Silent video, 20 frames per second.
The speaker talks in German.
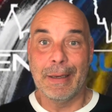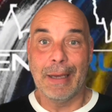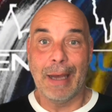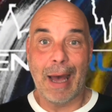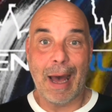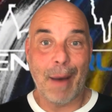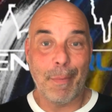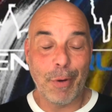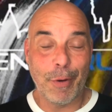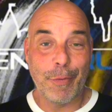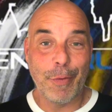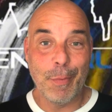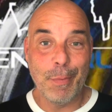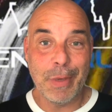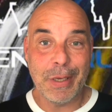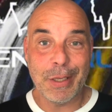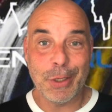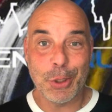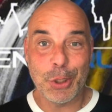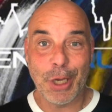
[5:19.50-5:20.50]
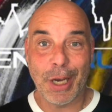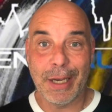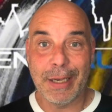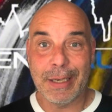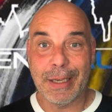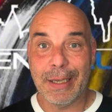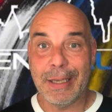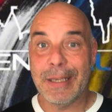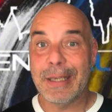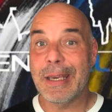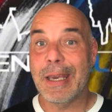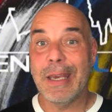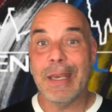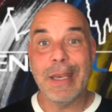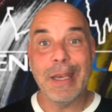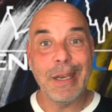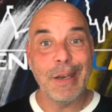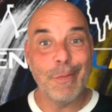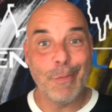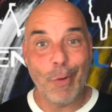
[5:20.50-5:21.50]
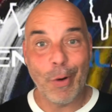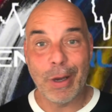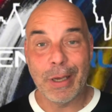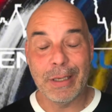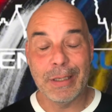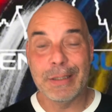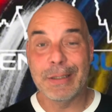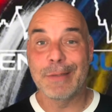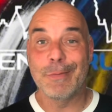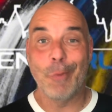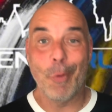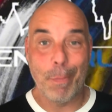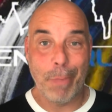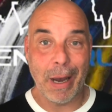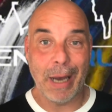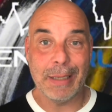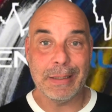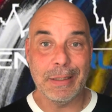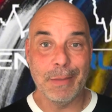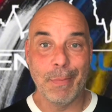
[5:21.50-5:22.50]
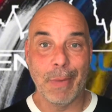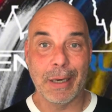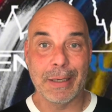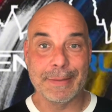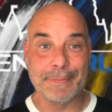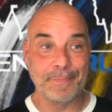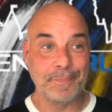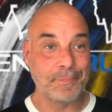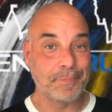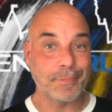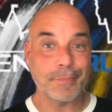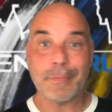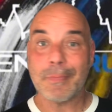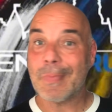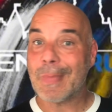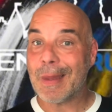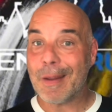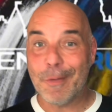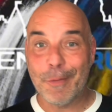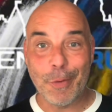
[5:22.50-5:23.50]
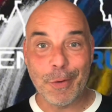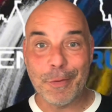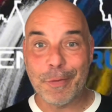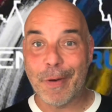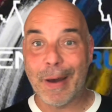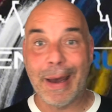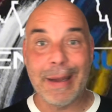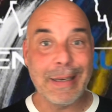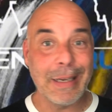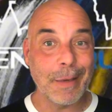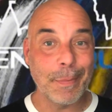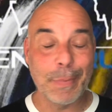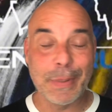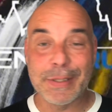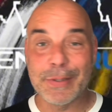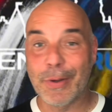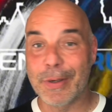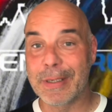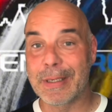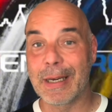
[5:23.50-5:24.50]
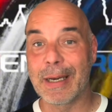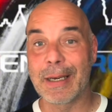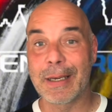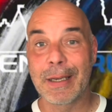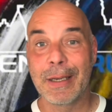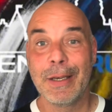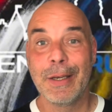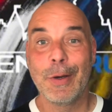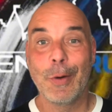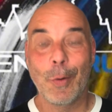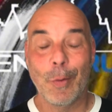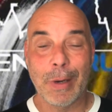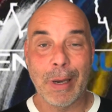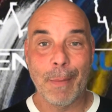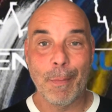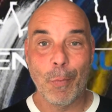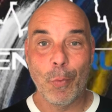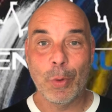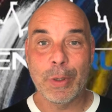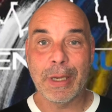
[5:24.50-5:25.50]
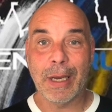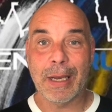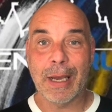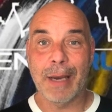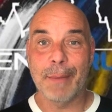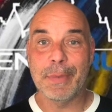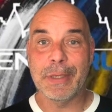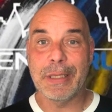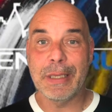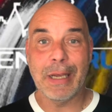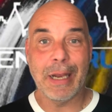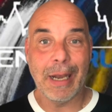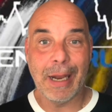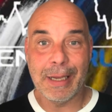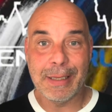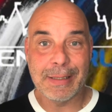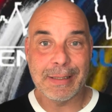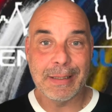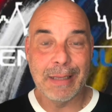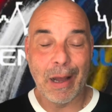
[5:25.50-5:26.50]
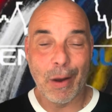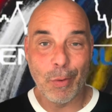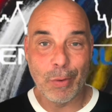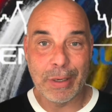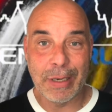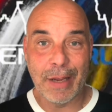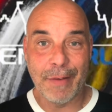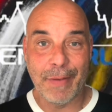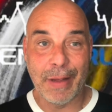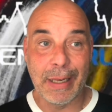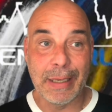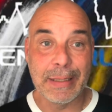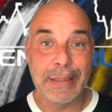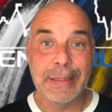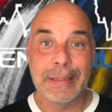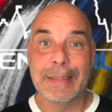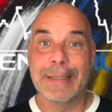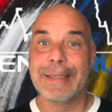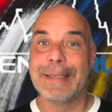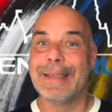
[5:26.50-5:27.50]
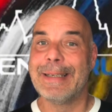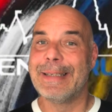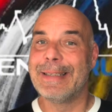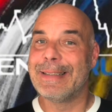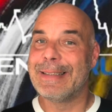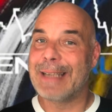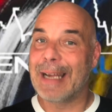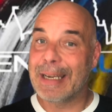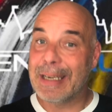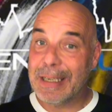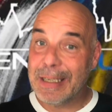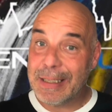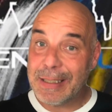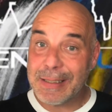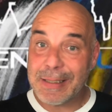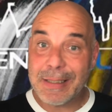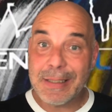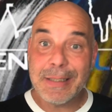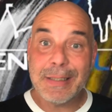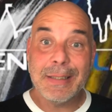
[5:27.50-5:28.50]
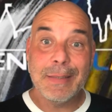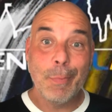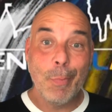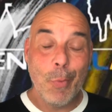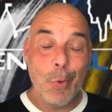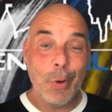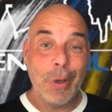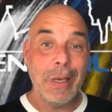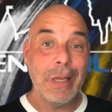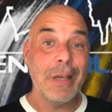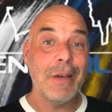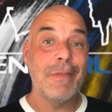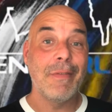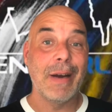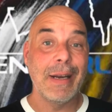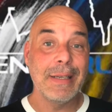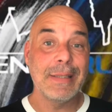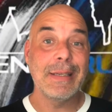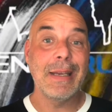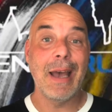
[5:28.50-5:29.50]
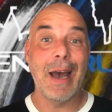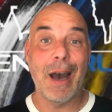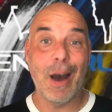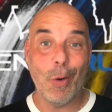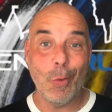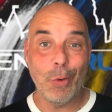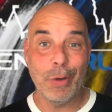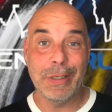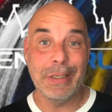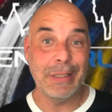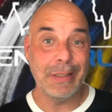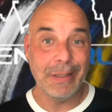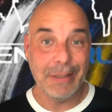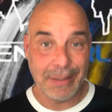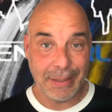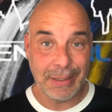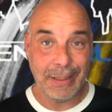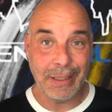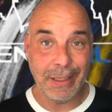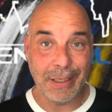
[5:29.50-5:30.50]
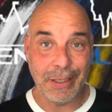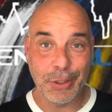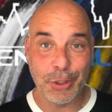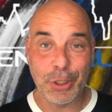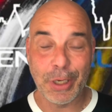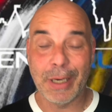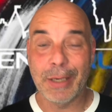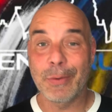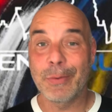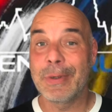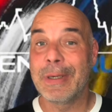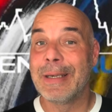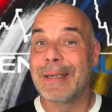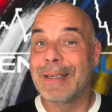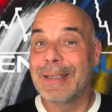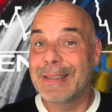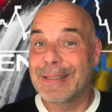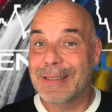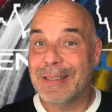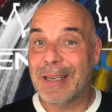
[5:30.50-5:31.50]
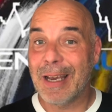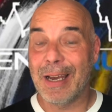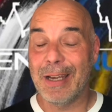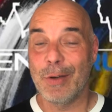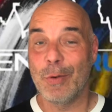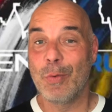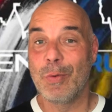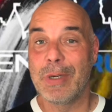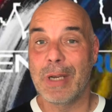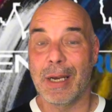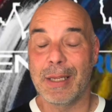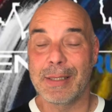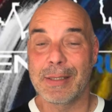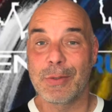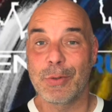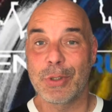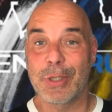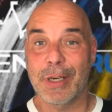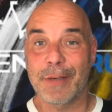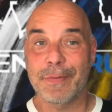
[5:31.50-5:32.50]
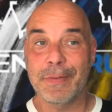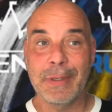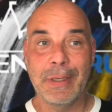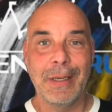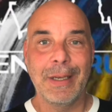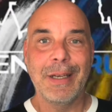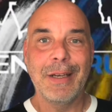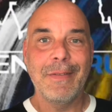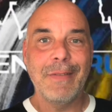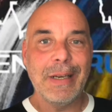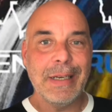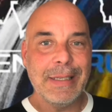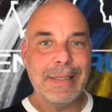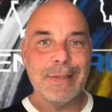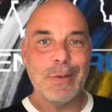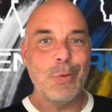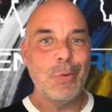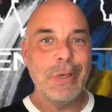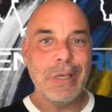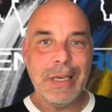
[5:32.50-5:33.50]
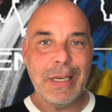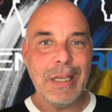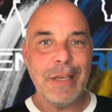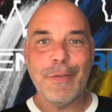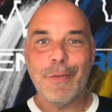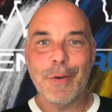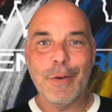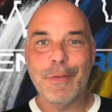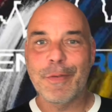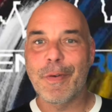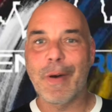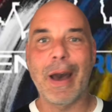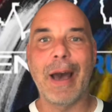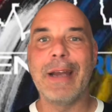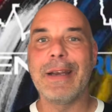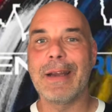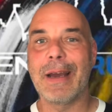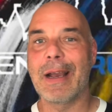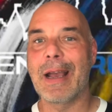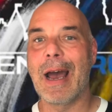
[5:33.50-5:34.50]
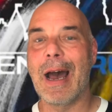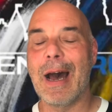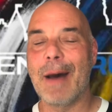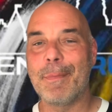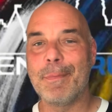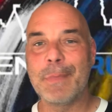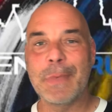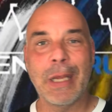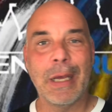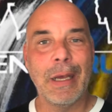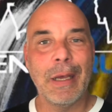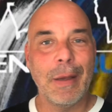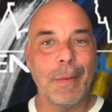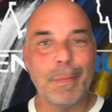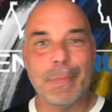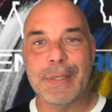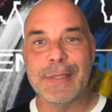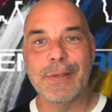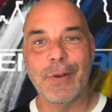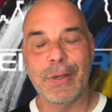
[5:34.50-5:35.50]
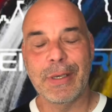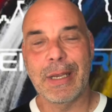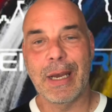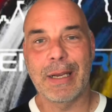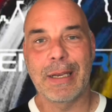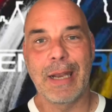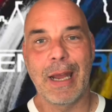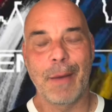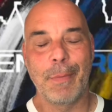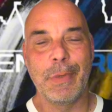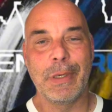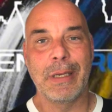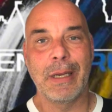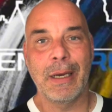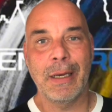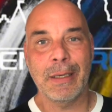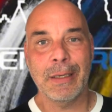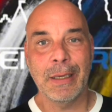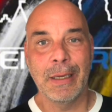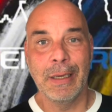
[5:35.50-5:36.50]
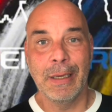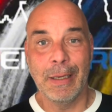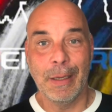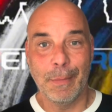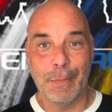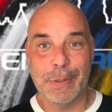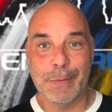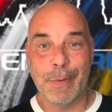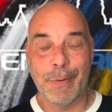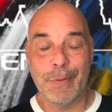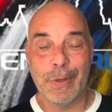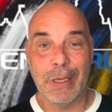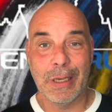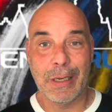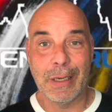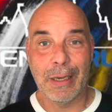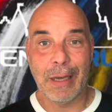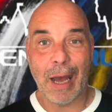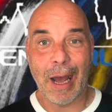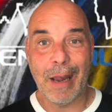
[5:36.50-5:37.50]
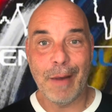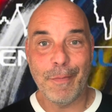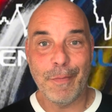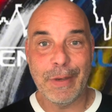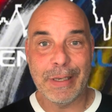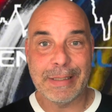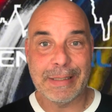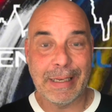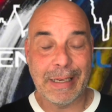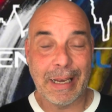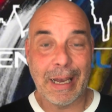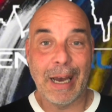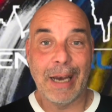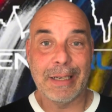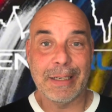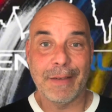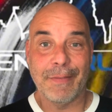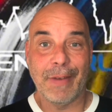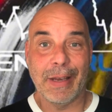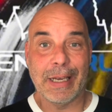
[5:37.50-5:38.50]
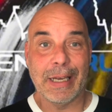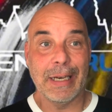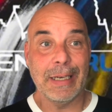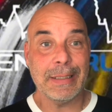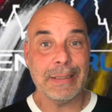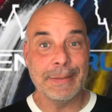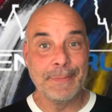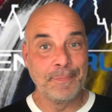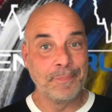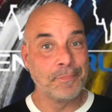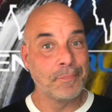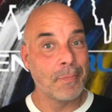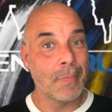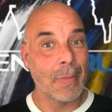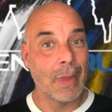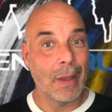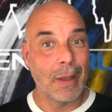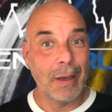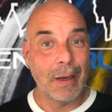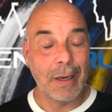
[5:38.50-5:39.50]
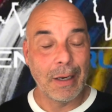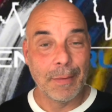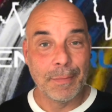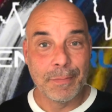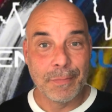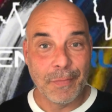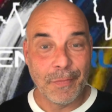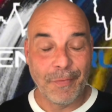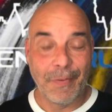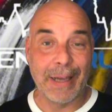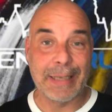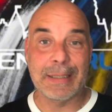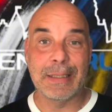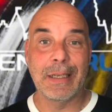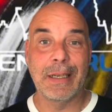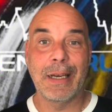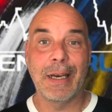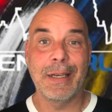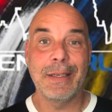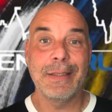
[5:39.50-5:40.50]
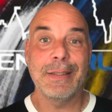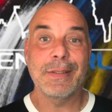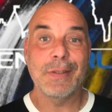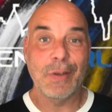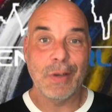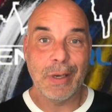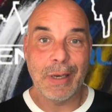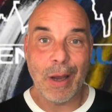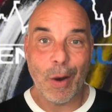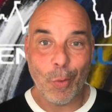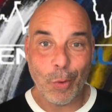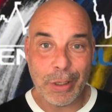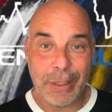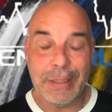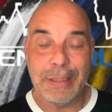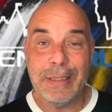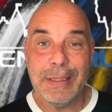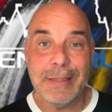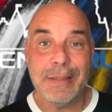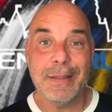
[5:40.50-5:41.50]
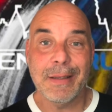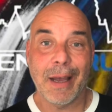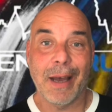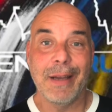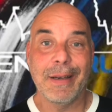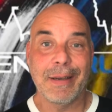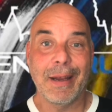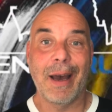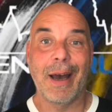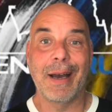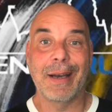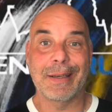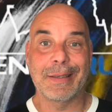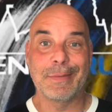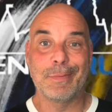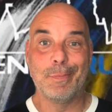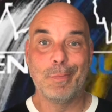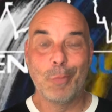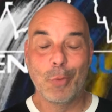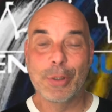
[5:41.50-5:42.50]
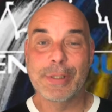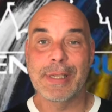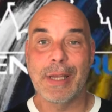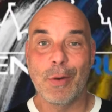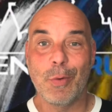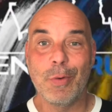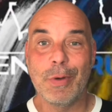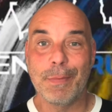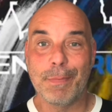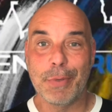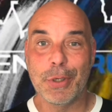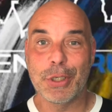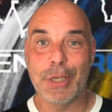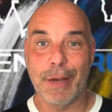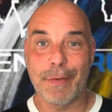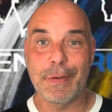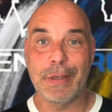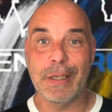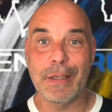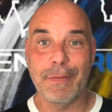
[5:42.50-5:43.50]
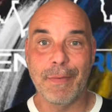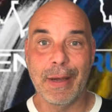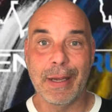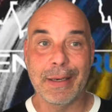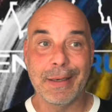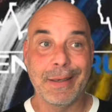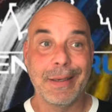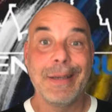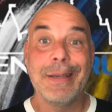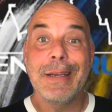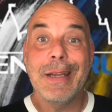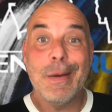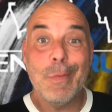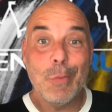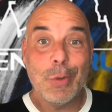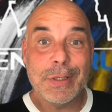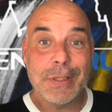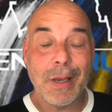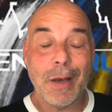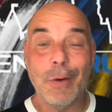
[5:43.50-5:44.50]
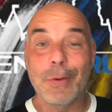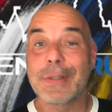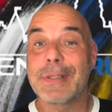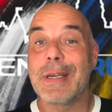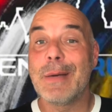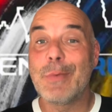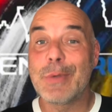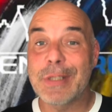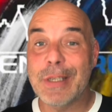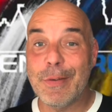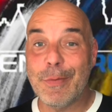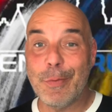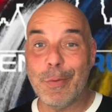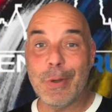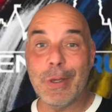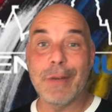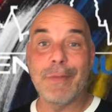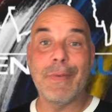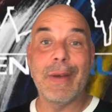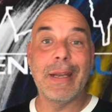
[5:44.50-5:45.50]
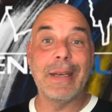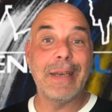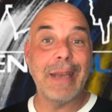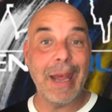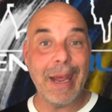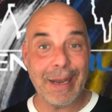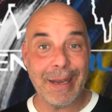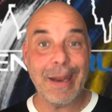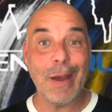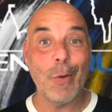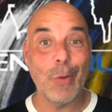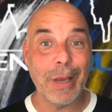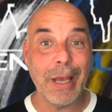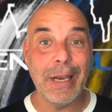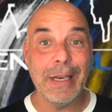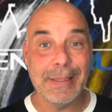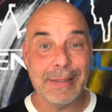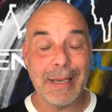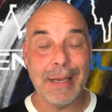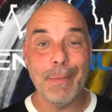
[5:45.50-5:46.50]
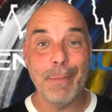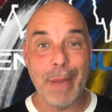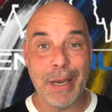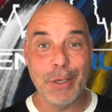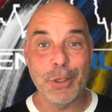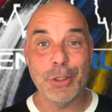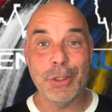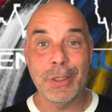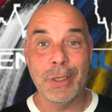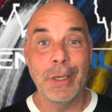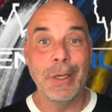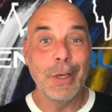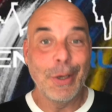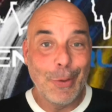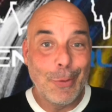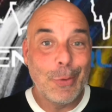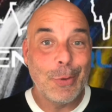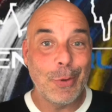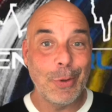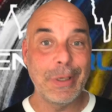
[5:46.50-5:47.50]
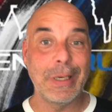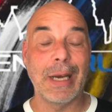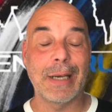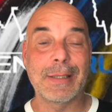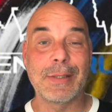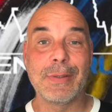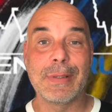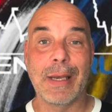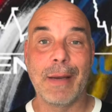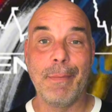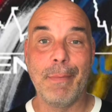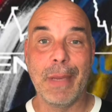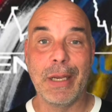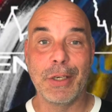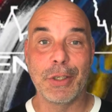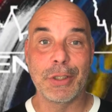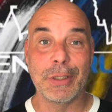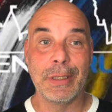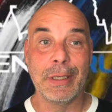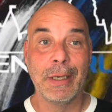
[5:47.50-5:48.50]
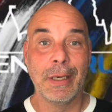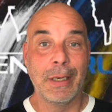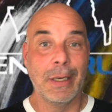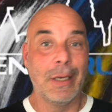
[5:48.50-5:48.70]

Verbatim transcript: aber für mich entscheide, ich gehe jede Woche irgendwo Party machen, von Freitag bis Sonntag und am Montag habe ich die kleinsten Augen der Welt, dann ist es möglicherweise auch nicht die richtige Entscheidung, sich einen Hund anzuschaffen, weil dieser Hund nicht von Freitagabend bis Sonntagnachmittag, bis man wieder halbwegs den Kater weg hat, ähm, watten kann, sondern auch in diesen drei Tagen muss der Hund beschäftigt werden. Der muss raus, der muss gefüttert werden, der hätte auch gerne seinen Menschen und Kontakt zu seinem Menschen.